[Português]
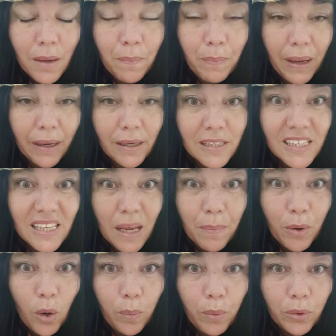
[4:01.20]
e pega
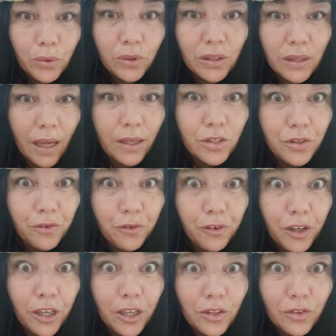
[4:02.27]
sempre a oportunidade de
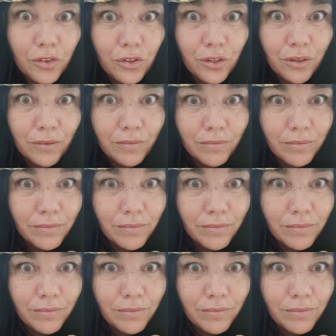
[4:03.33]
frente.